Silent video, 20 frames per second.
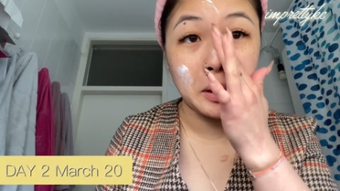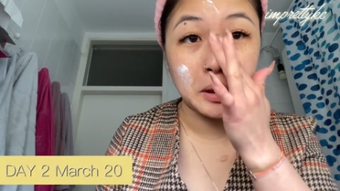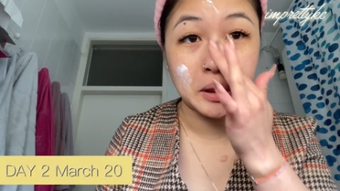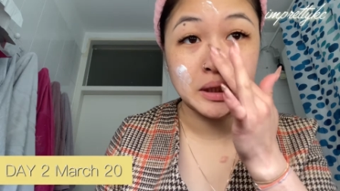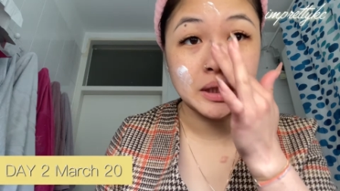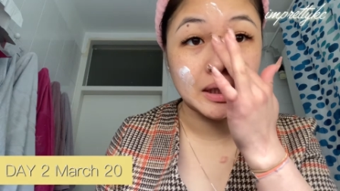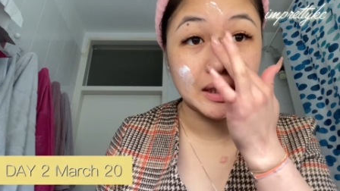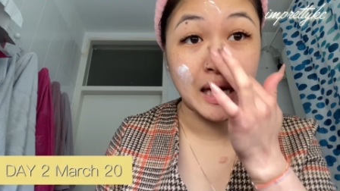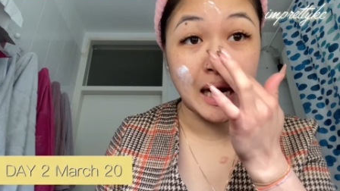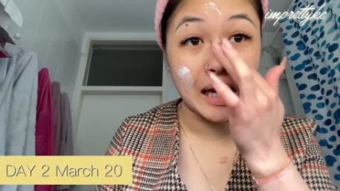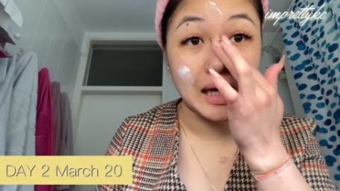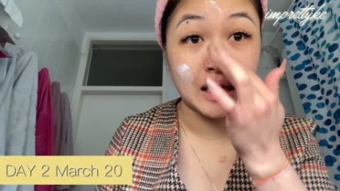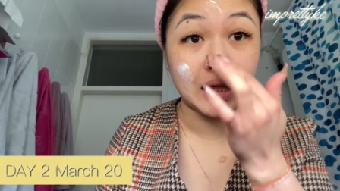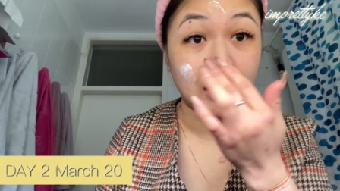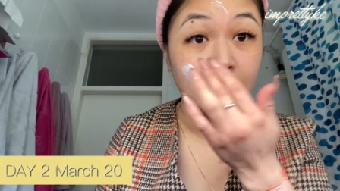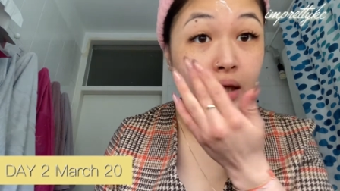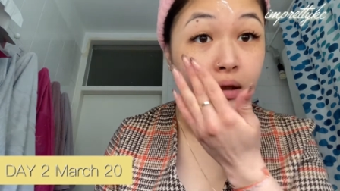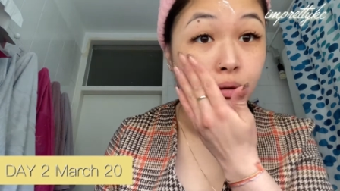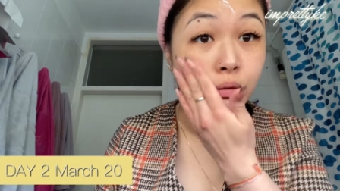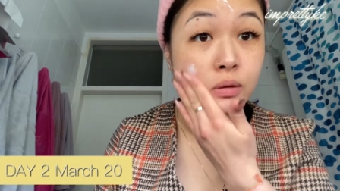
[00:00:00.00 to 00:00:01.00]
is galing
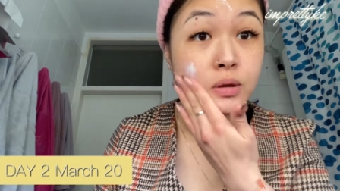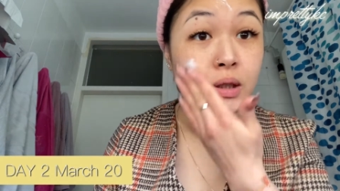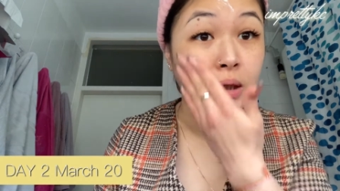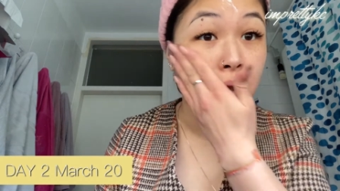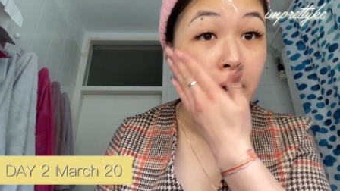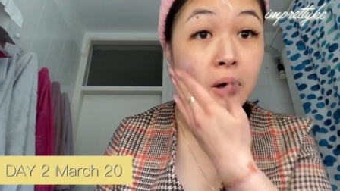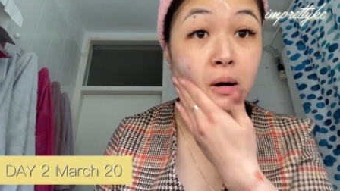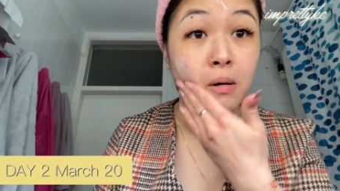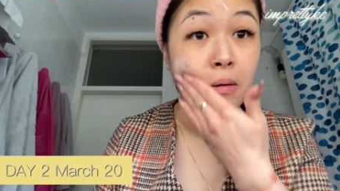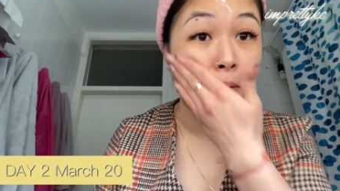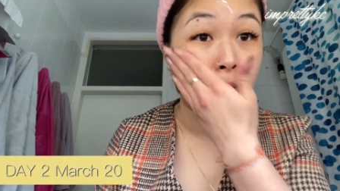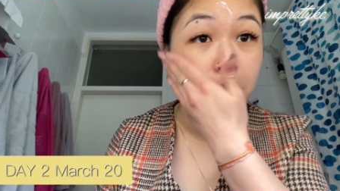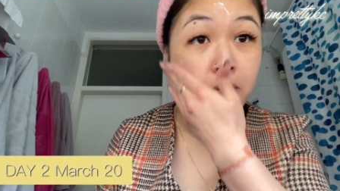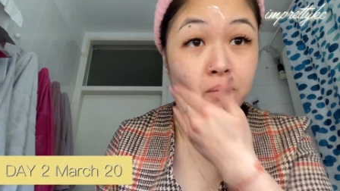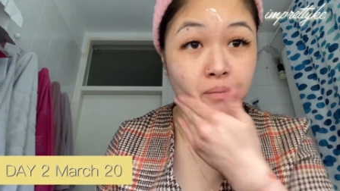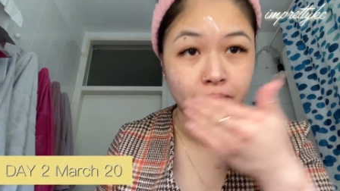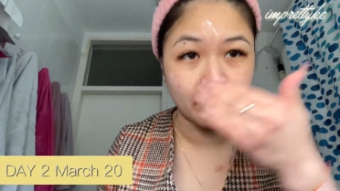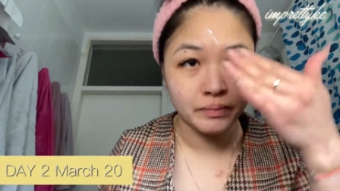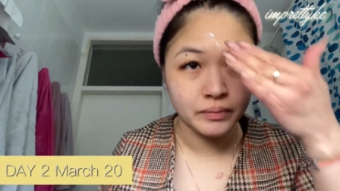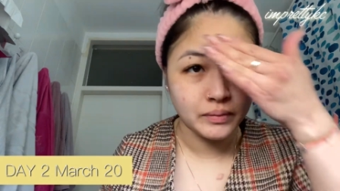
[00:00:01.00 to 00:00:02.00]
lang dun sa Taklog.
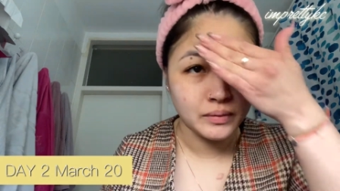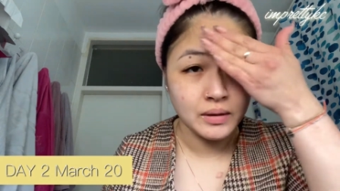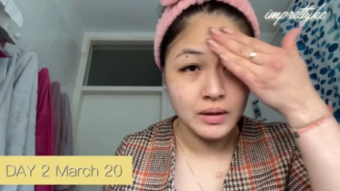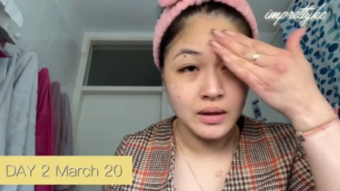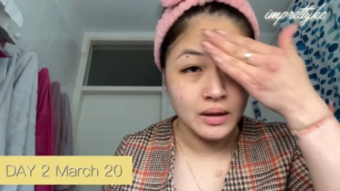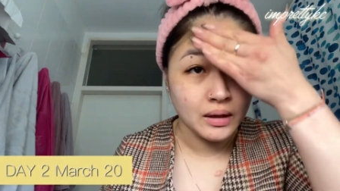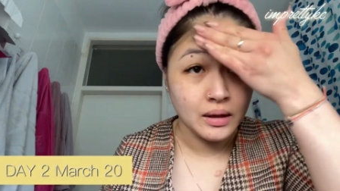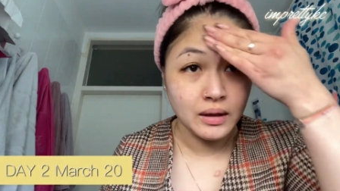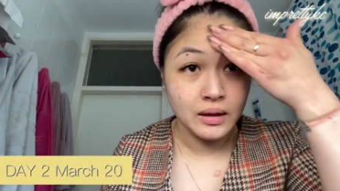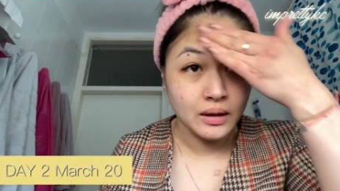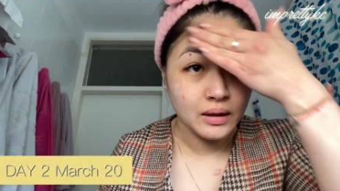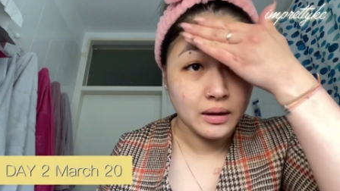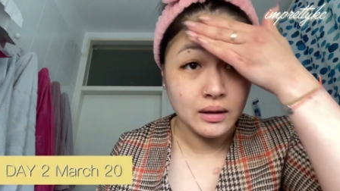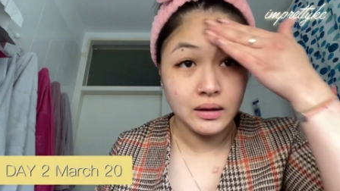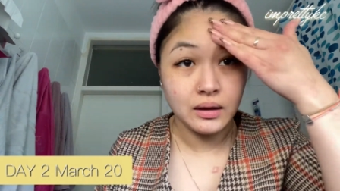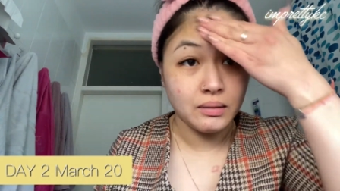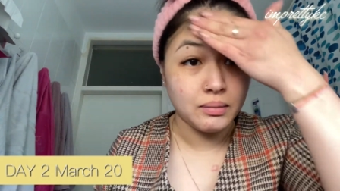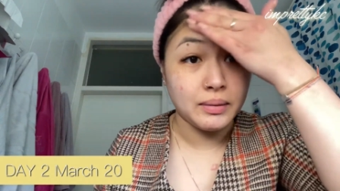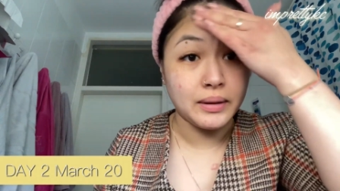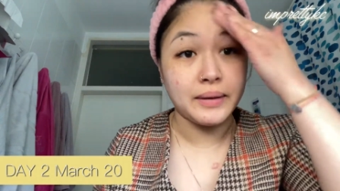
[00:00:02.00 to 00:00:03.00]

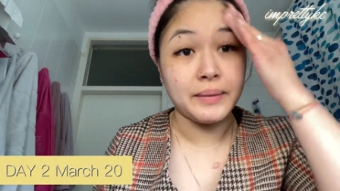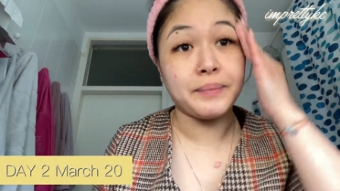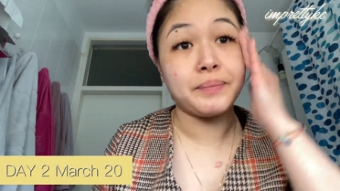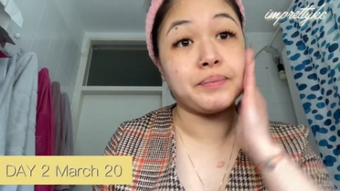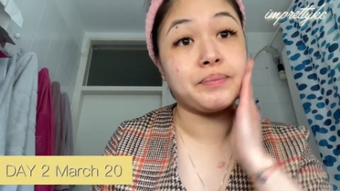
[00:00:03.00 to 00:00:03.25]
ba? Diba?